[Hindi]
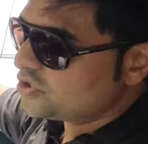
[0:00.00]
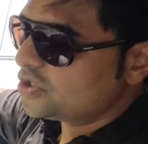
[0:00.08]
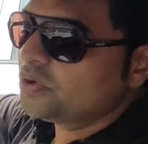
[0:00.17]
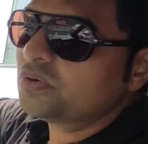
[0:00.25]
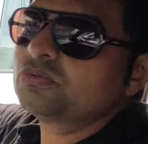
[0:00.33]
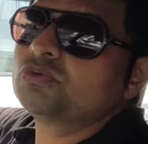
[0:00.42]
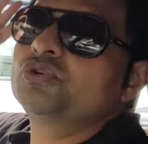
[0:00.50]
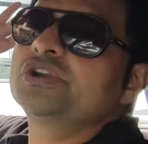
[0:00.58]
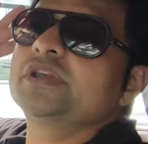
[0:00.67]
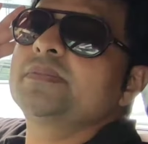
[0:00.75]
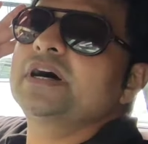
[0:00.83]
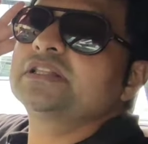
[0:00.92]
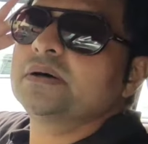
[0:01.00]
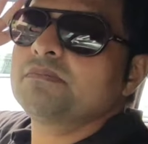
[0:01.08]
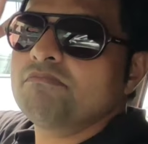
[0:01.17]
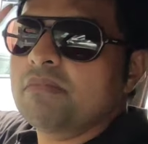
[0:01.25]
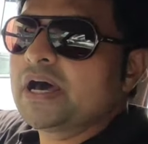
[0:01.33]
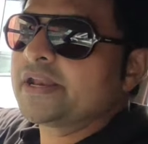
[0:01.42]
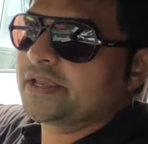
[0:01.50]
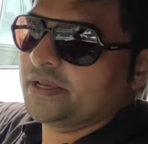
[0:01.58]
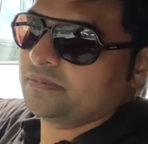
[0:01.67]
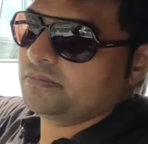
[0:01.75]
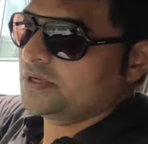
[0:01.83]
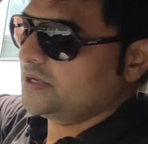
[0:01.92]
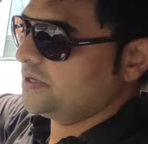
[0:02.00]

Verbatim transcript: चलो उनकी बात हम मान गए